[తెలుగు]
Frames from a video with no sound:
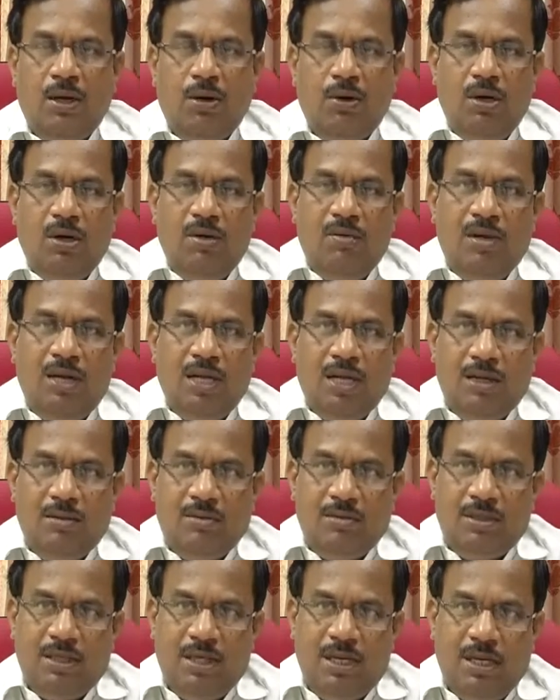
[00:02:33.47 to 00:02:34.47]
రెండు వేల
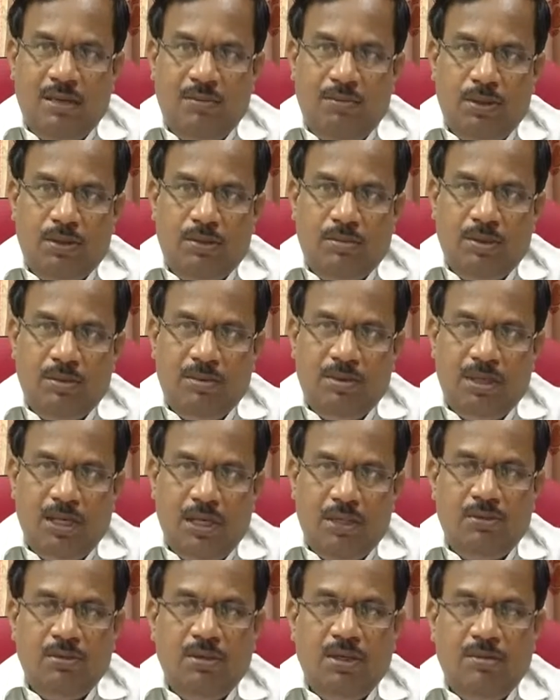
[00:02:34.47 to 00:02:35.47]
ఎనిమిది వందల డెబ్బై తొమ్మిది మంది
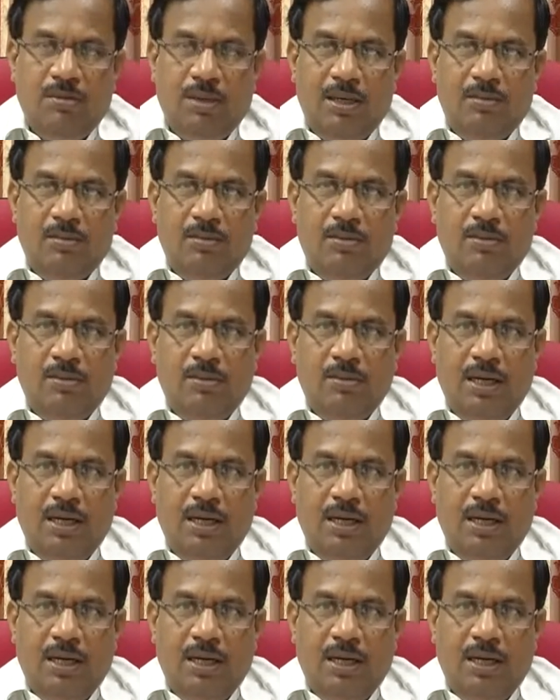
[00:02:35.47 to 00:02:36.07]
రైతుల్ని మనము